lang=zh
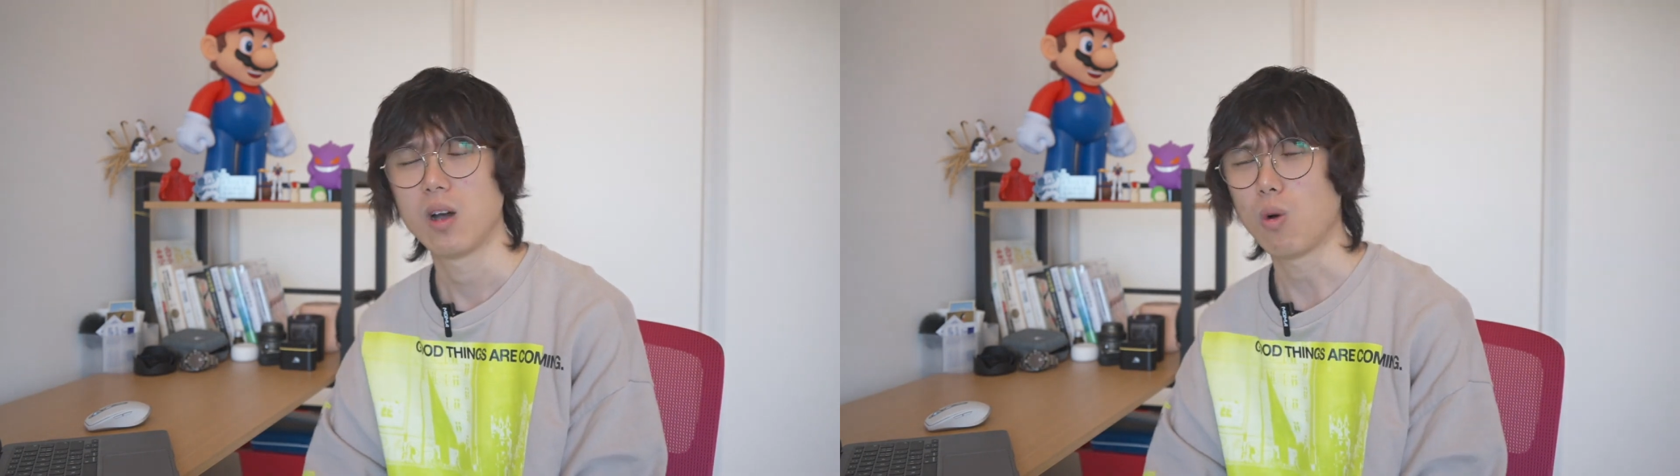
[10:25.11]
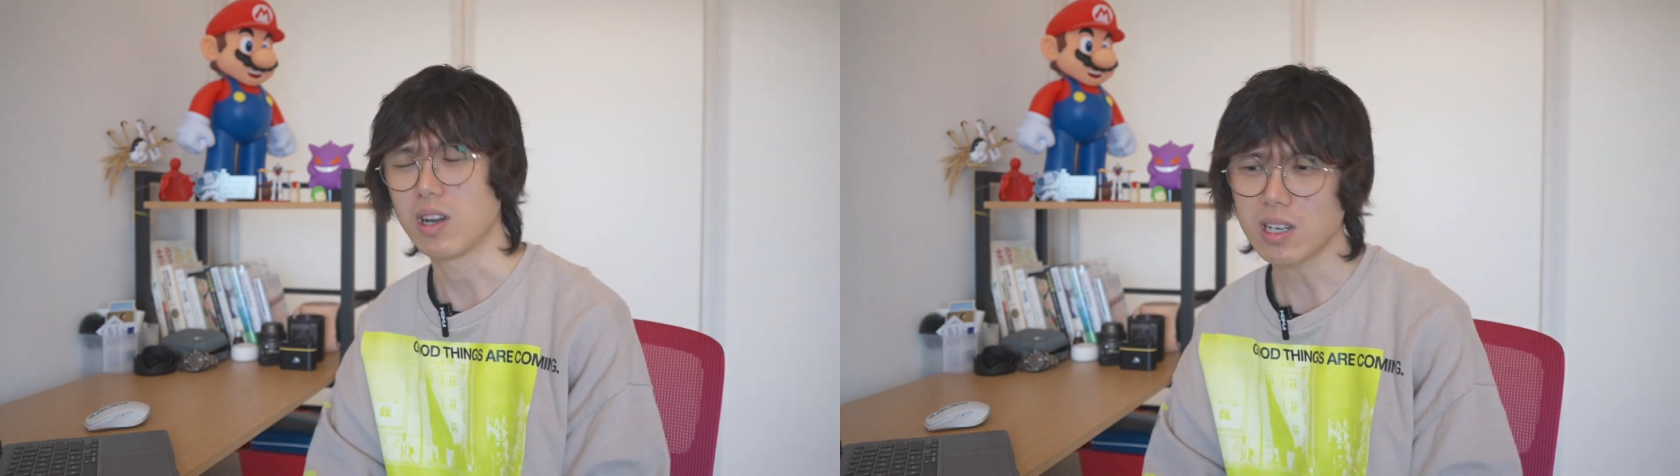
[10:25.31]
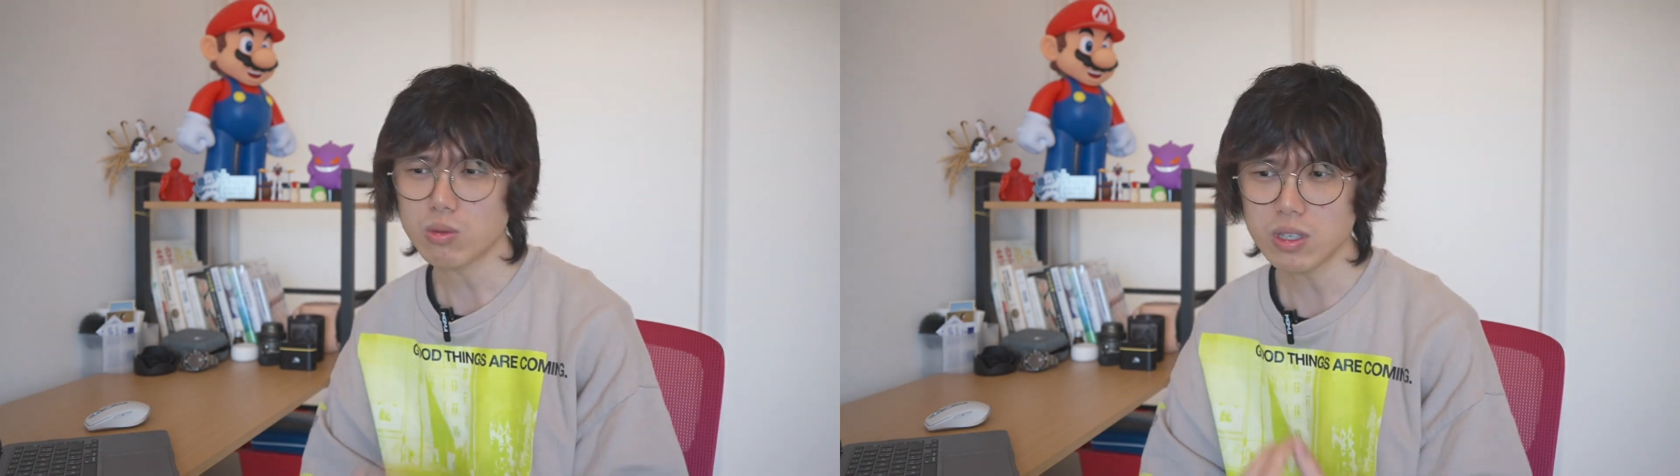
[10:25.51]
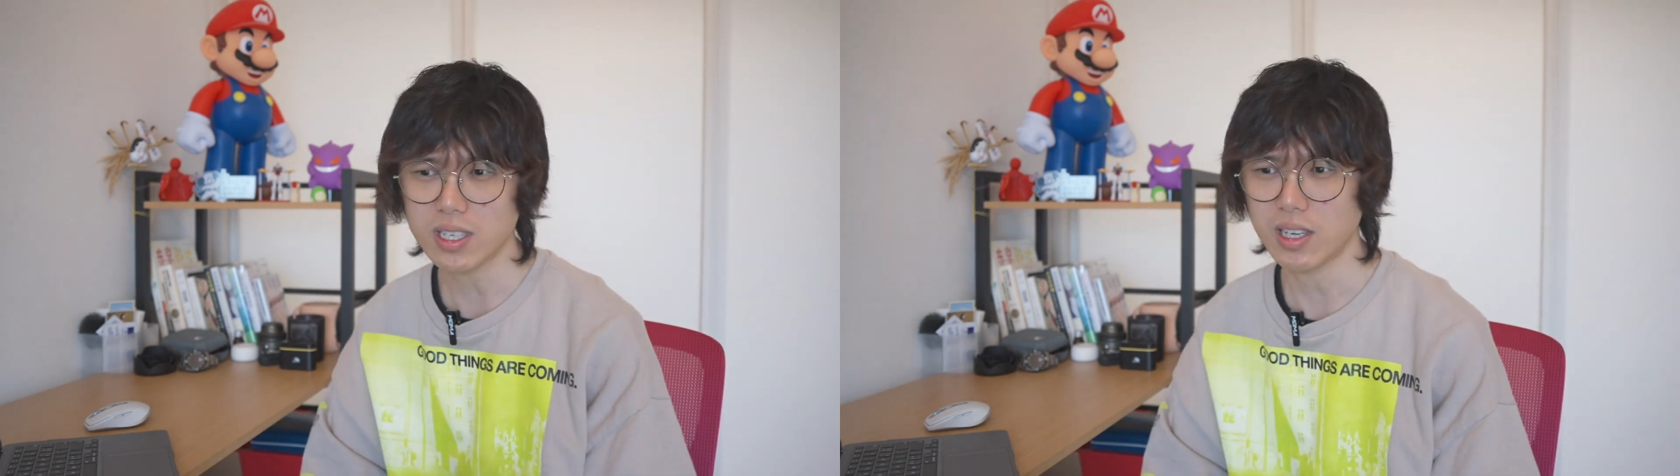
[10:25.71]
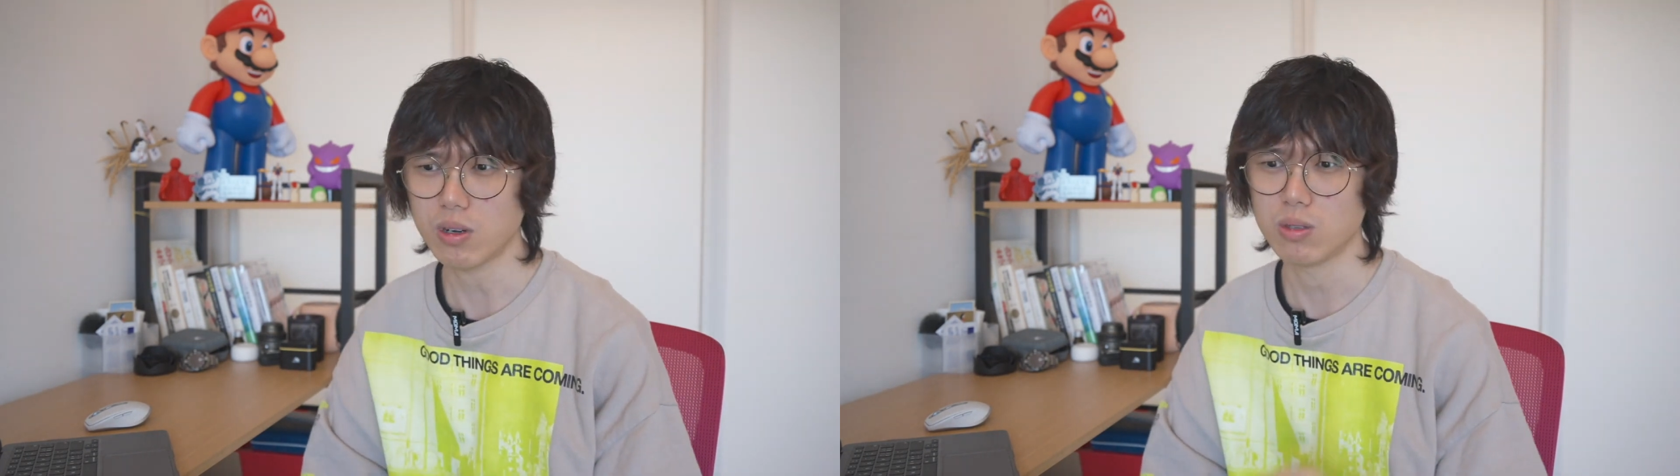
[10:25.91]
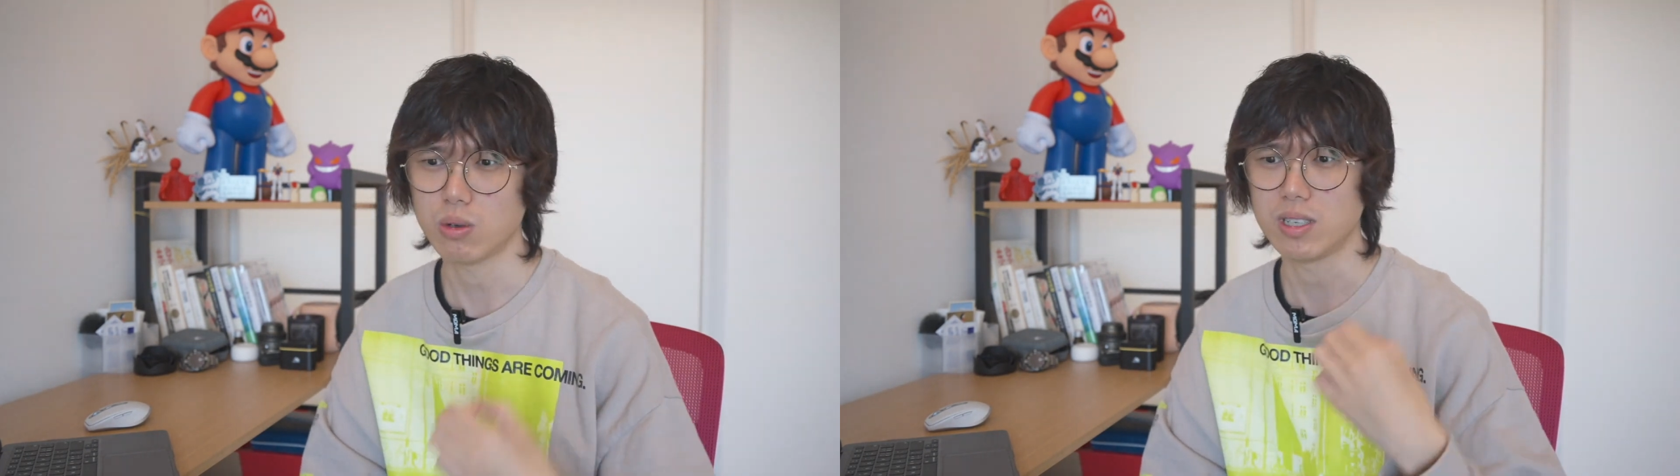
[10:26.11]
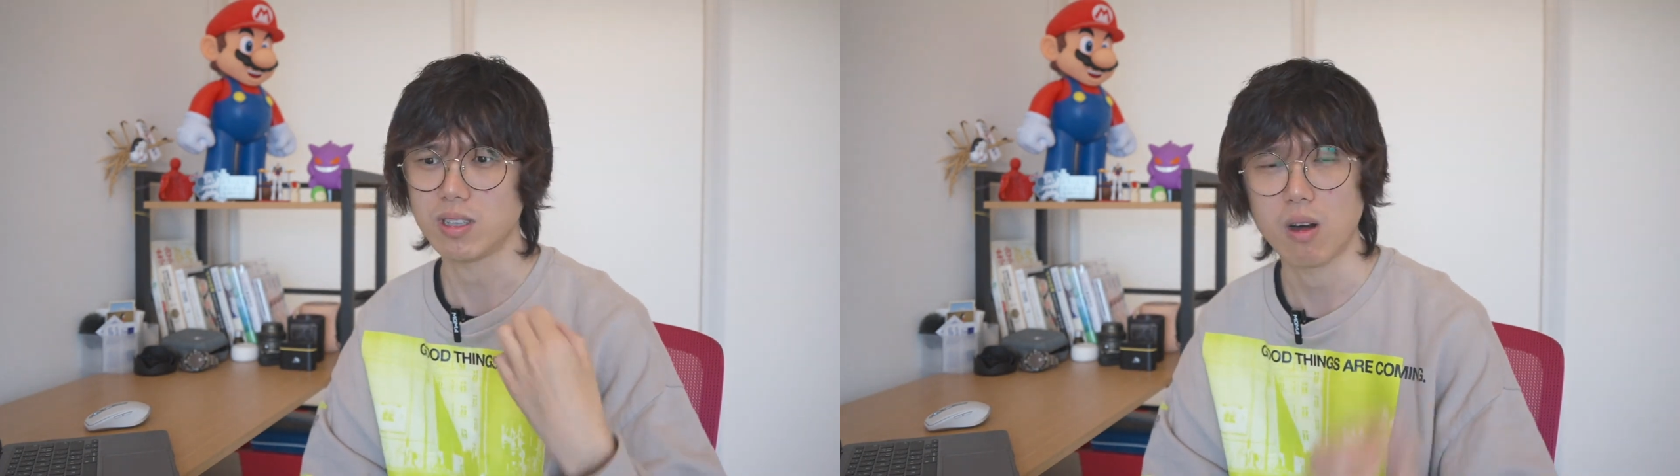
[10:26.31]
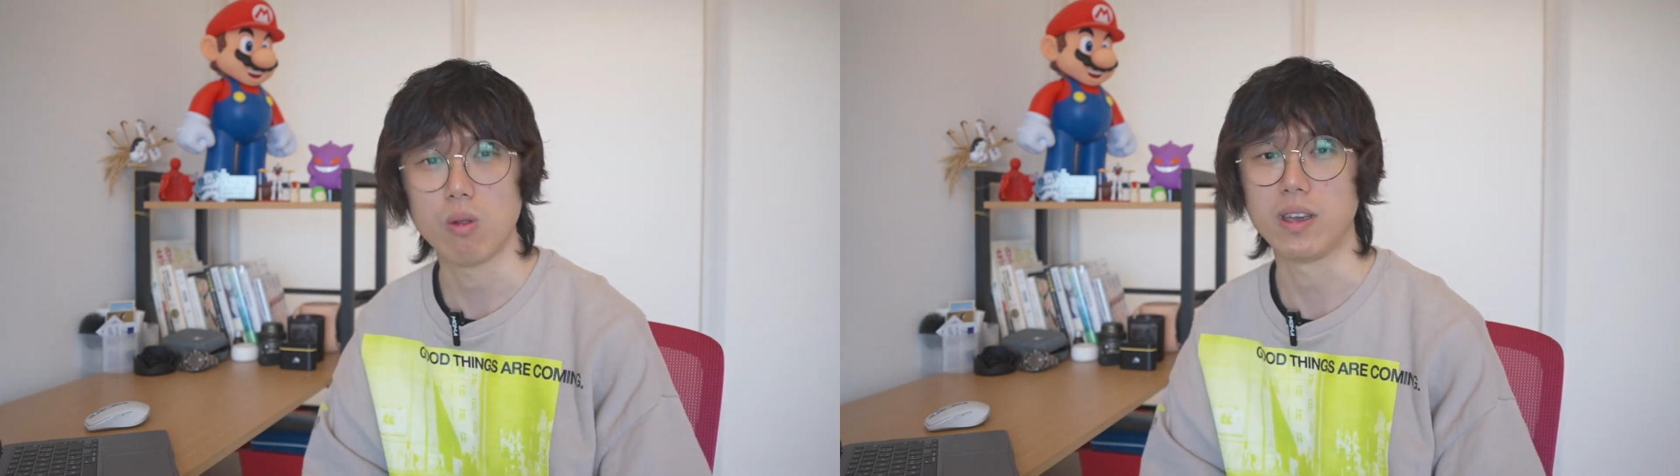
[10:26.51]
网上最近也有很多人
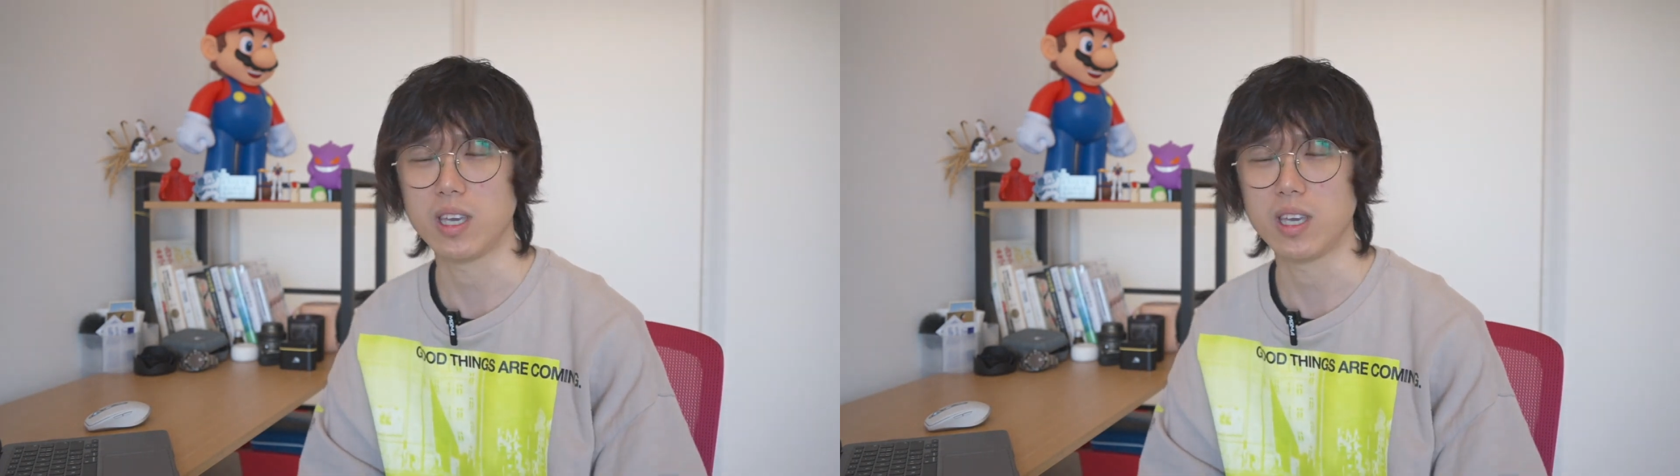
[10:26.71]
讨论，